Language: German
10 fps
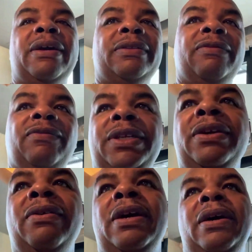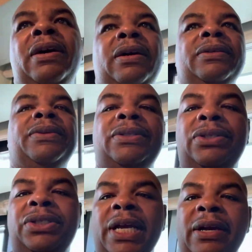Geht rüber und schaut euch das an auf
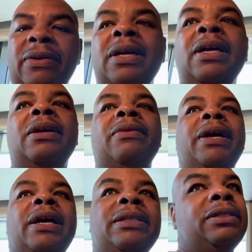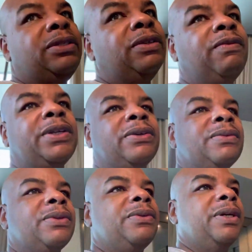Chris seinem Kanal. Ich habe
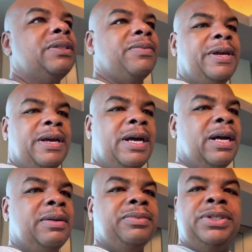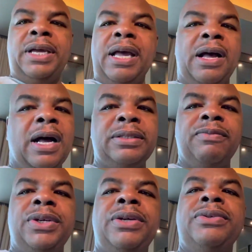zwei Videos mit Chris gemacht. Richtig
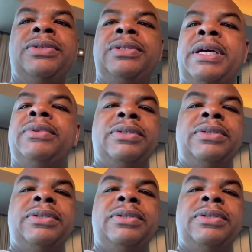tolle Videos.